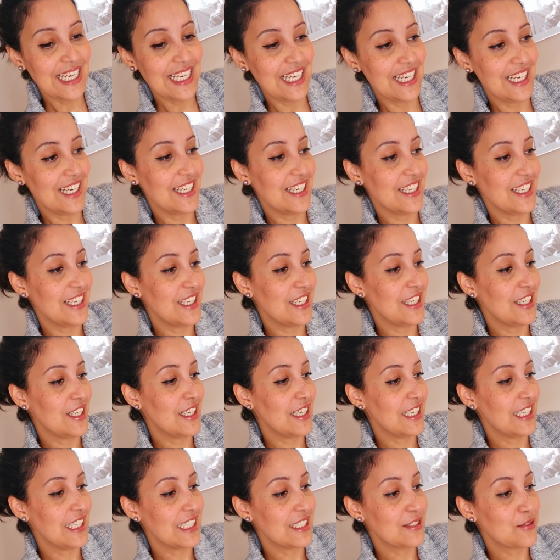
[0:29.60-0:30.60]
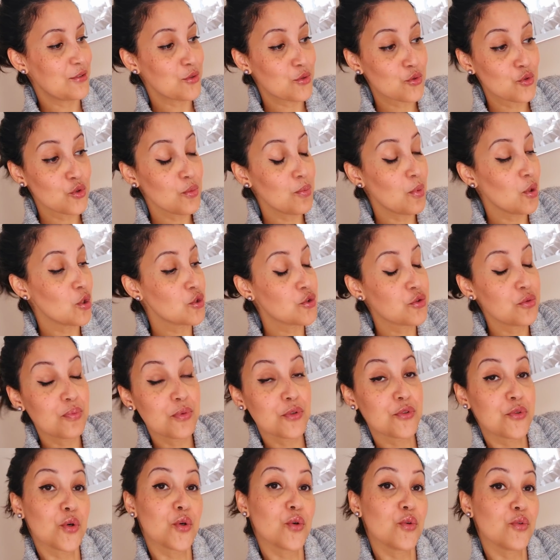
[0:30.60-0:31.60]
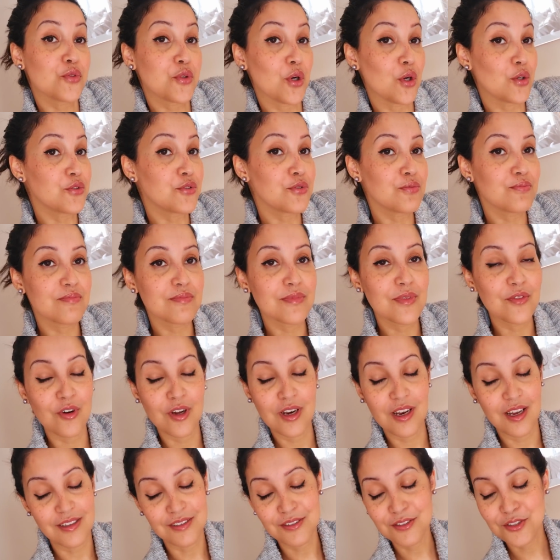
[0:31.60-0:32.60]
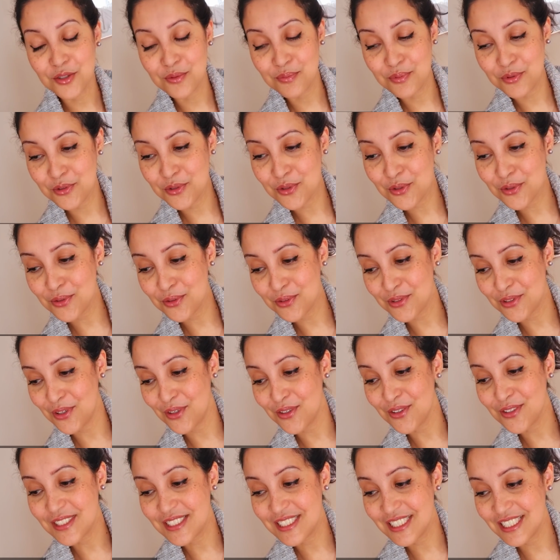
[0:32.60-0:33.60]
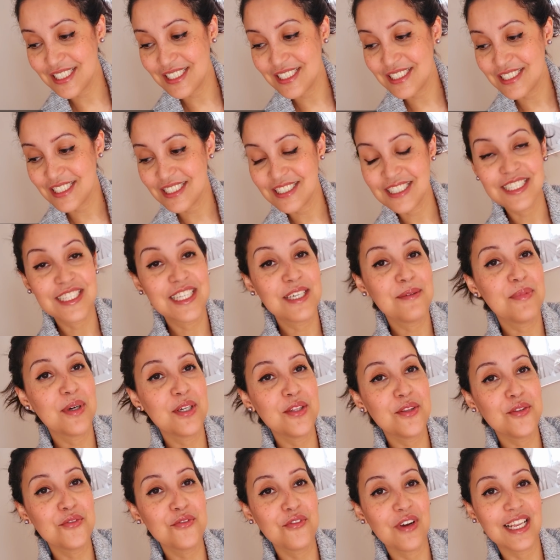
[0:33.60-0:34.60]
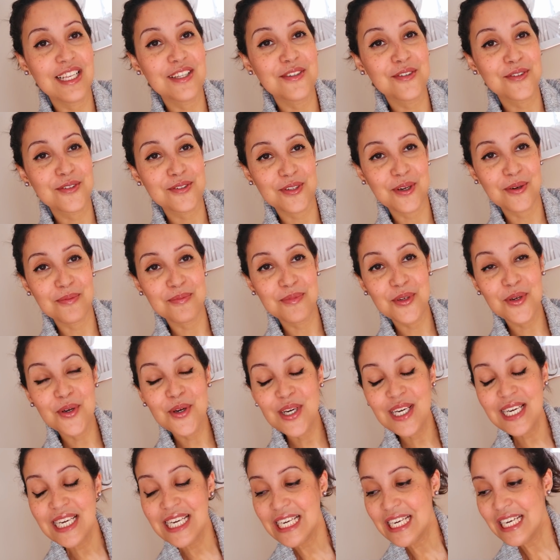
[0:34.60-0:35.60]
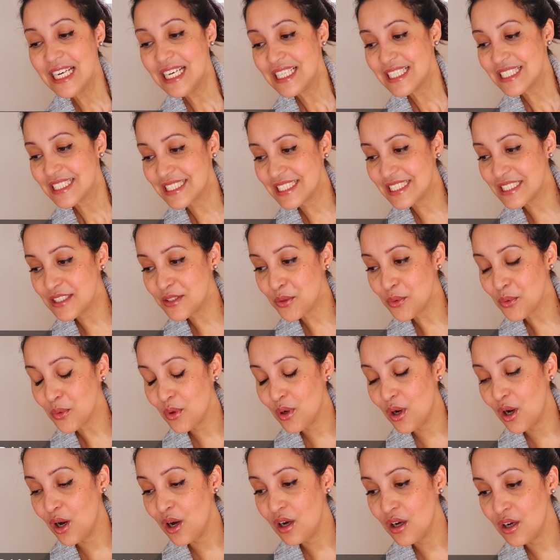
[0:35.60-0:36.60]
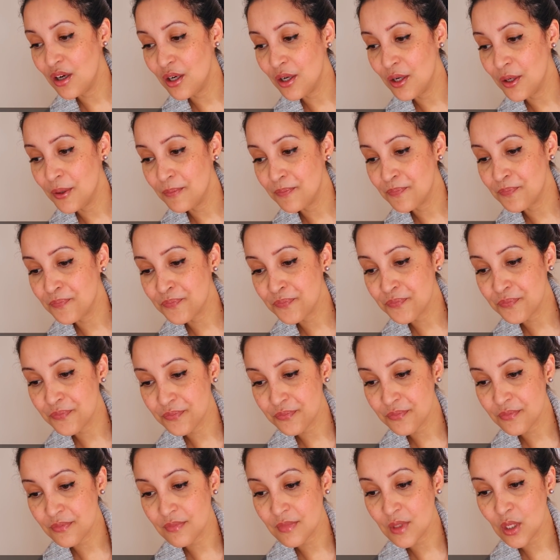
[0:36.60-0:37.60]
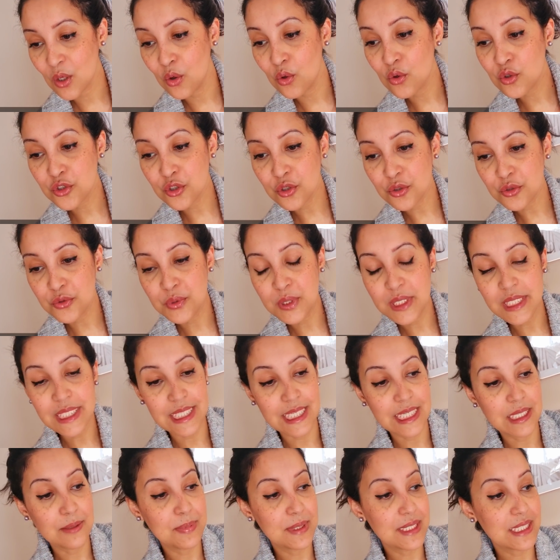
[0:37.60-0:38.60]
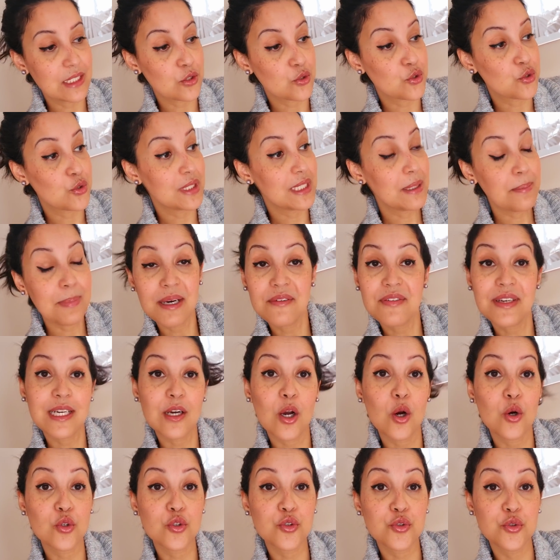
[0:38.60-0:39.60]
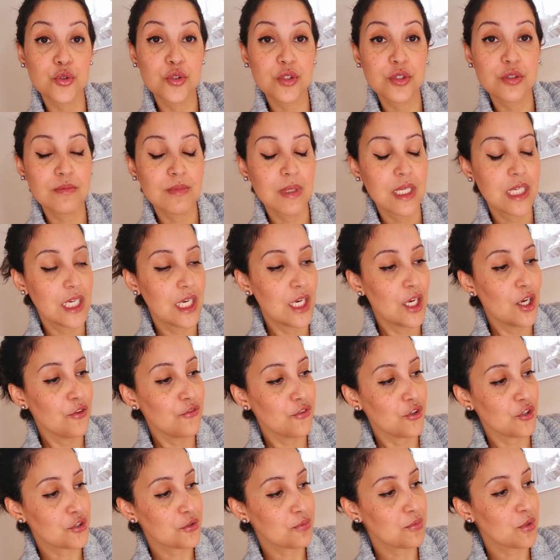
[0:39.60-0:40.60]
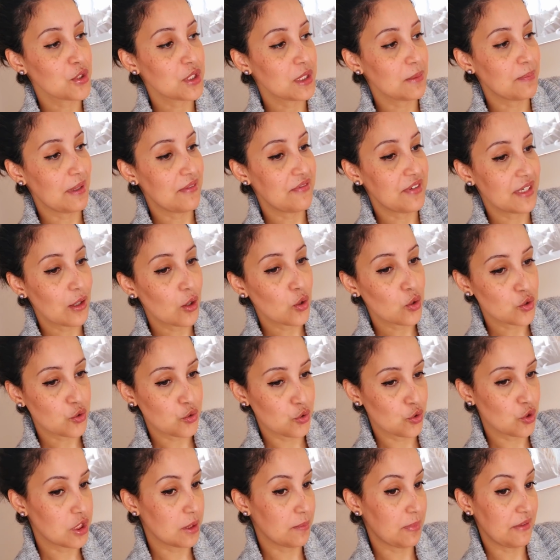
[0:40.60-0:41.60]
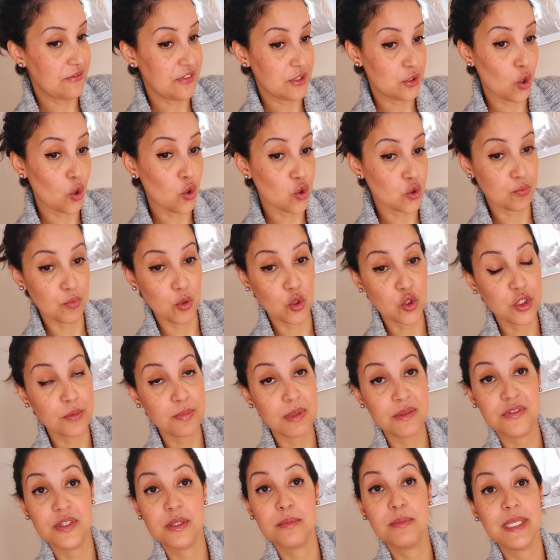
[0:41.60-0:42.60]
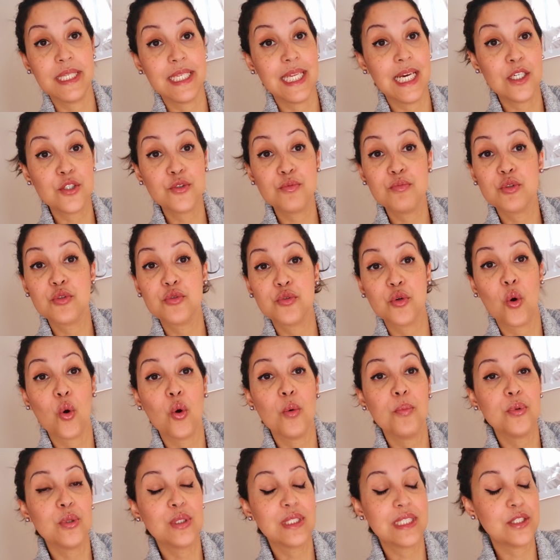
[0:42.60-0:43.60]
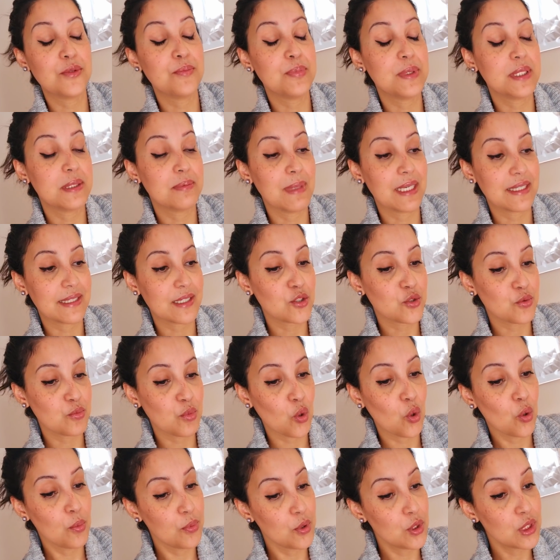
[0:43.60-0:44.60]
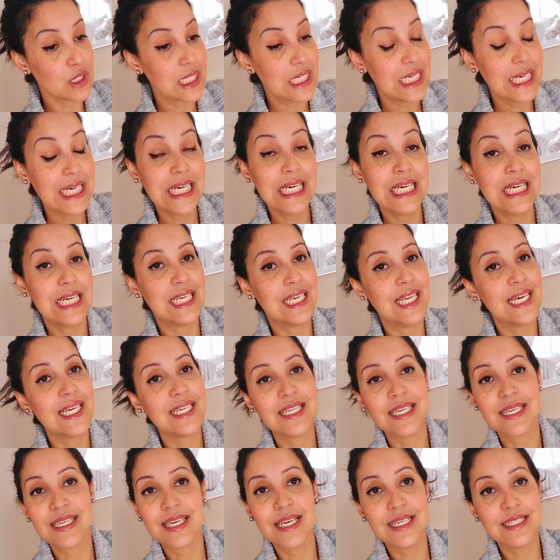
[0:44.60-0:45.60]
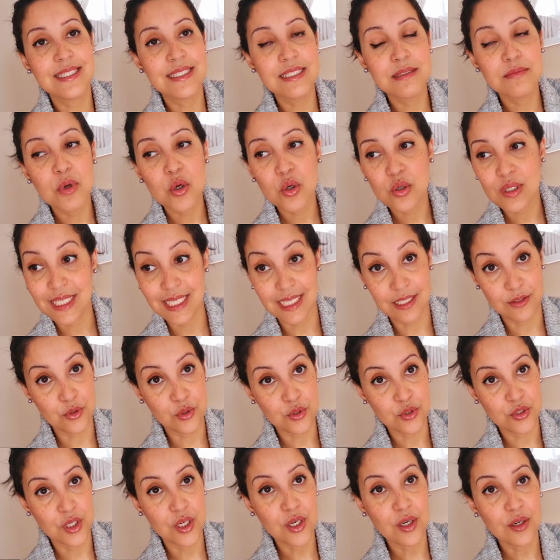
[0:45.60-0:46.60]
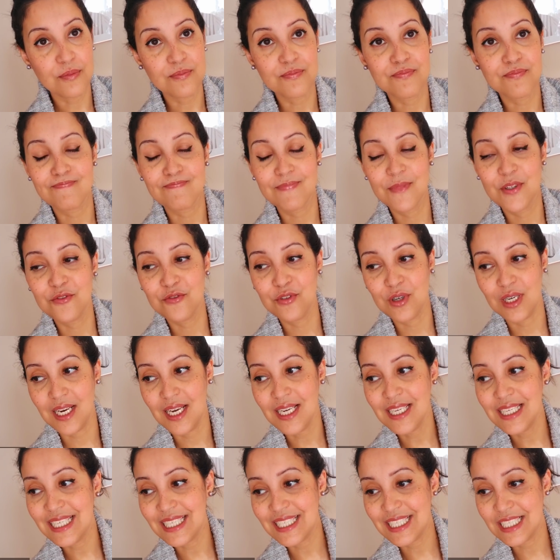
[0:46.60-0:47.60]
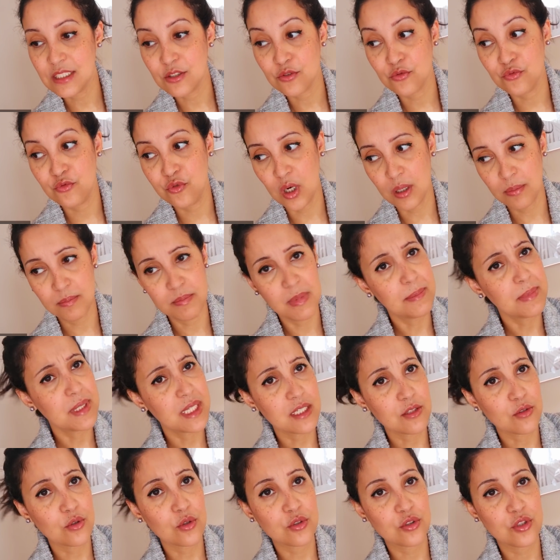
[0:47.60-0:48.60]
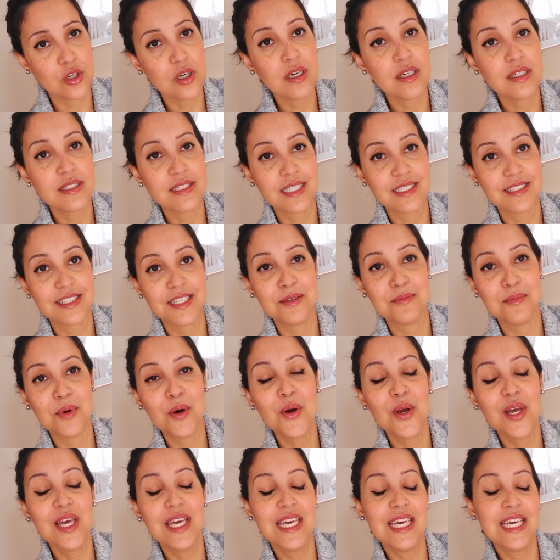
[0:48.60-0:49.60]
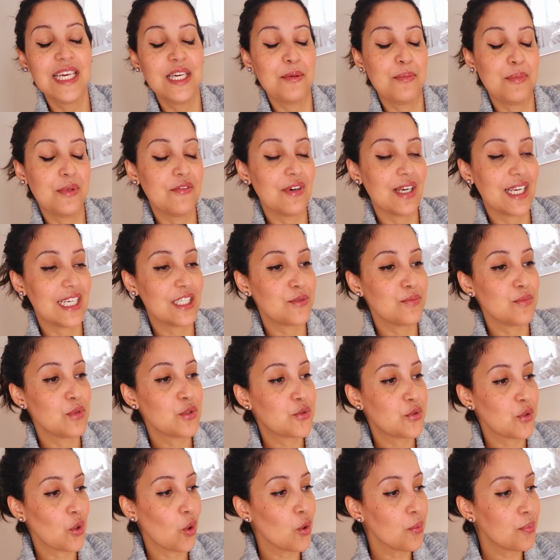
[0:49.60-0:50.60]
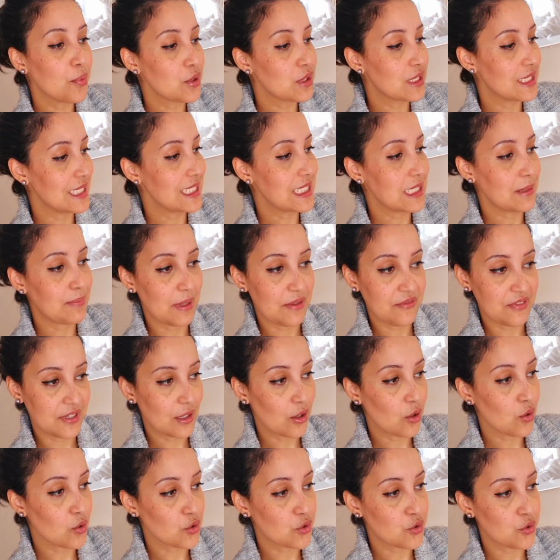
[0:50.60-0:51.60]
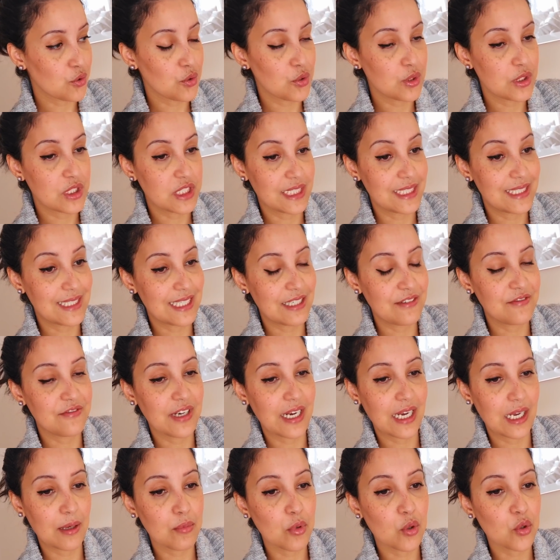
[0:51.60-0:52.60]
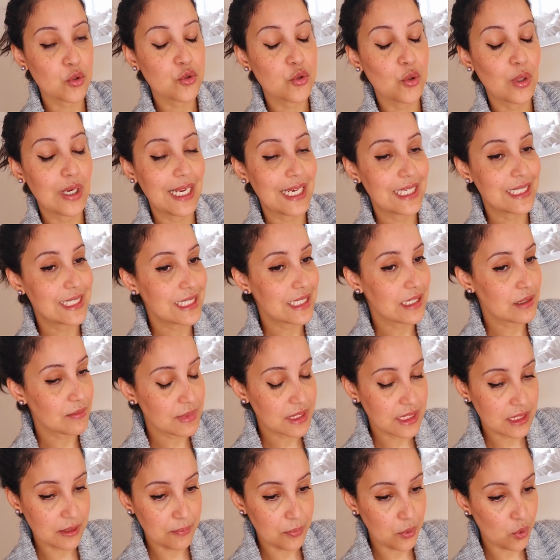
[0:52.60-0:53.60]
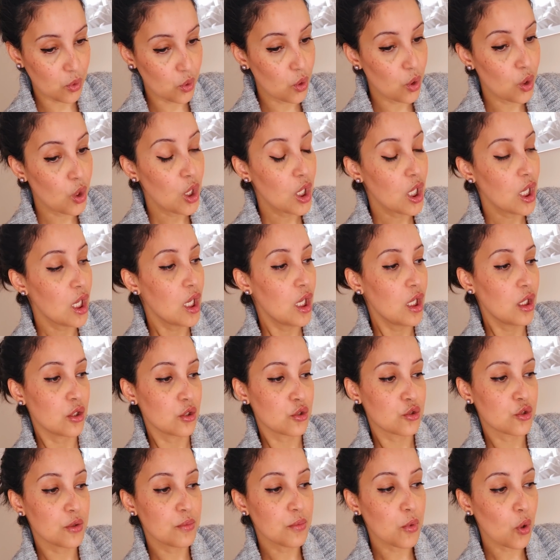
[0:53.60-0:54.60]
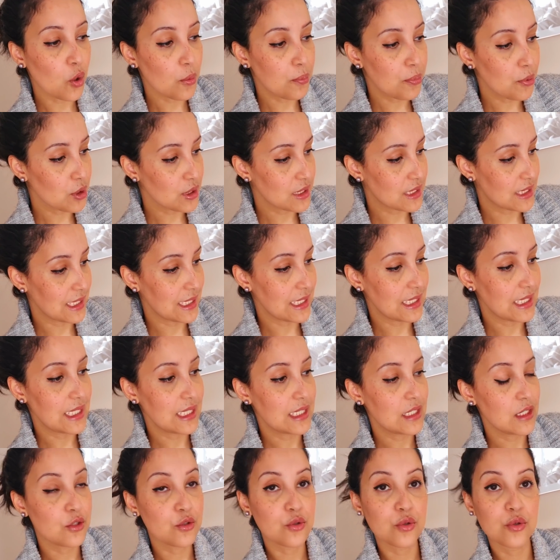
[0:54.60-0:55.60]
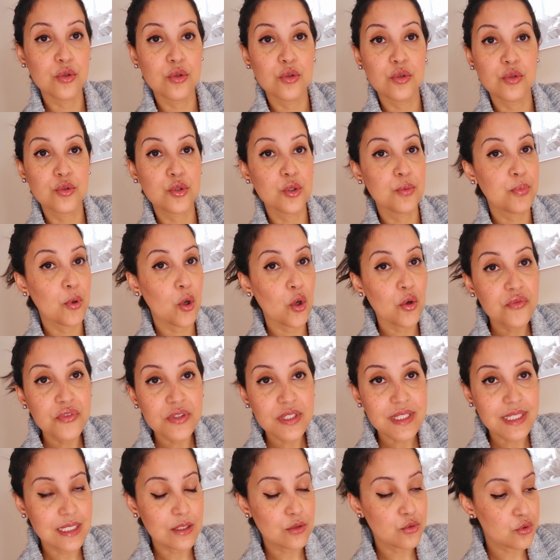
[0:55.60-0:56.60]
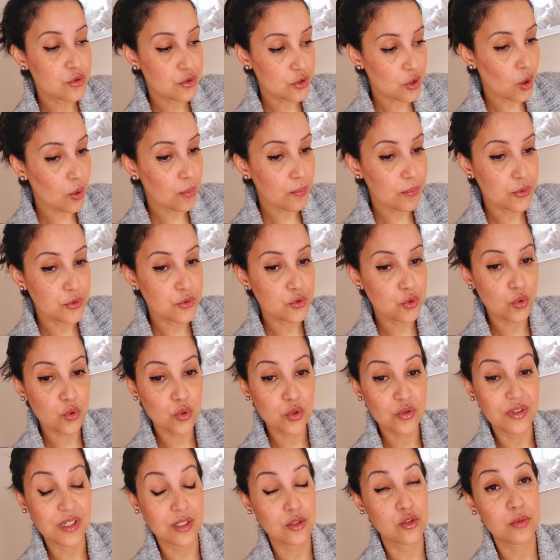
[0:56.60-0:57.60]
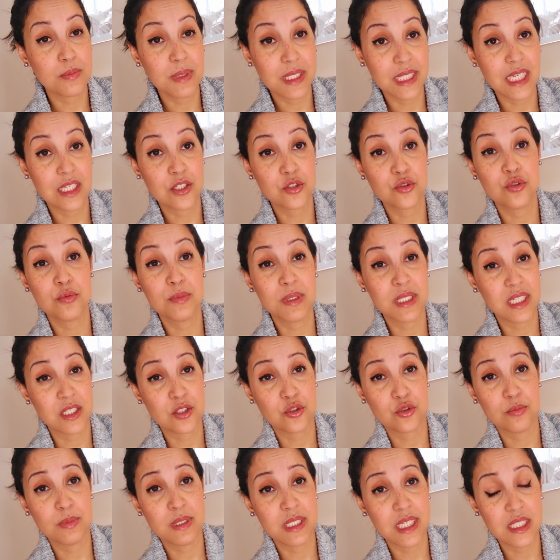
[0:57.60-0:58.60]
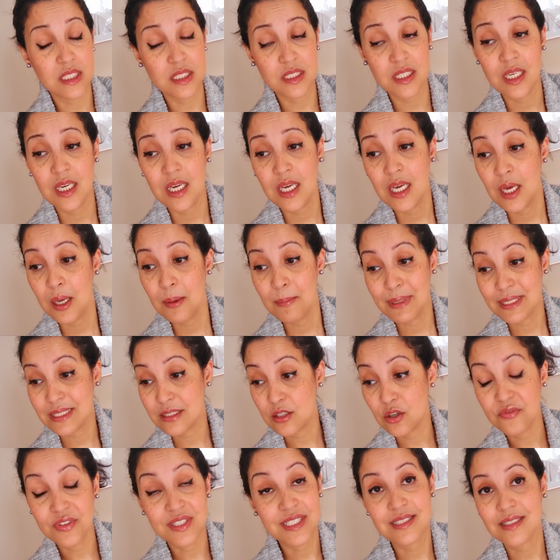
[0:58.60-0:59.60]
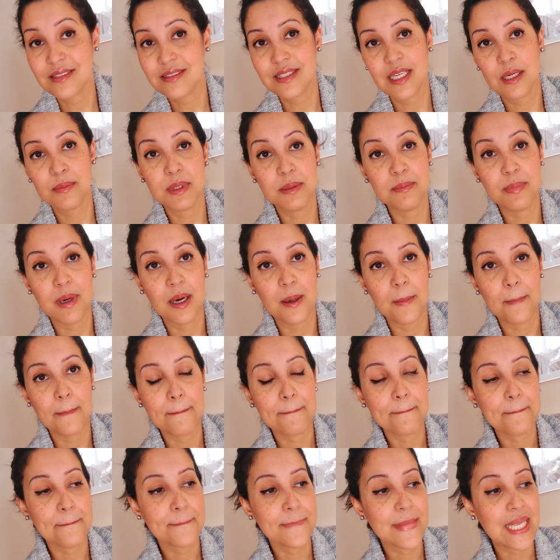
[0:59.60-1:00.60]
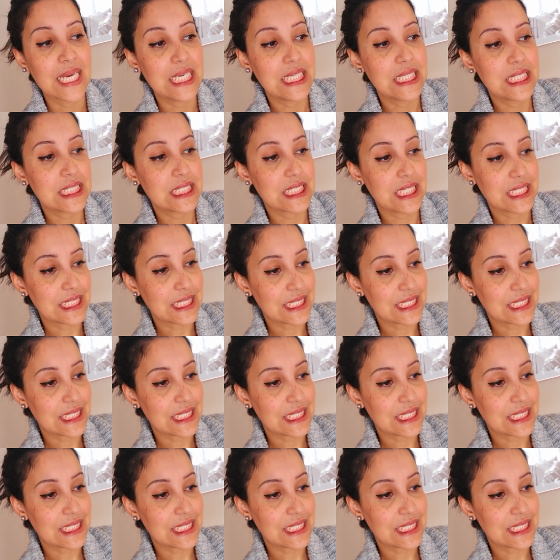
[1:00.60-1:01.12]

Euh, du coup, bah, je suis plutôt contente. Voilà, je suis plutôt contente. C'était des bonnes nouvelles, donc tant mieux. Sinon, euh, aujourd'hui, eh bien, je n'ai pas fait grand-chose. Franchement, j'ai pas fait grand-chose. J'ai pas fait de rangement, j'ai pas fait de ménage. Je me suis reposée depuis ce matin, je me repose. Là, il est quasiment 14 heures. Voilà, il est voire même 14 heures hein, certainement. Mais voilà, je me suis reposée, j'ai pas fait grand chose. J'essaie vraiment de lâcher un petit peu, de me reposer, de, profiter du temps plutôt que de faire du ménage, du ménage, du ménage. Parce qu'en fait, ça se termine pas ça se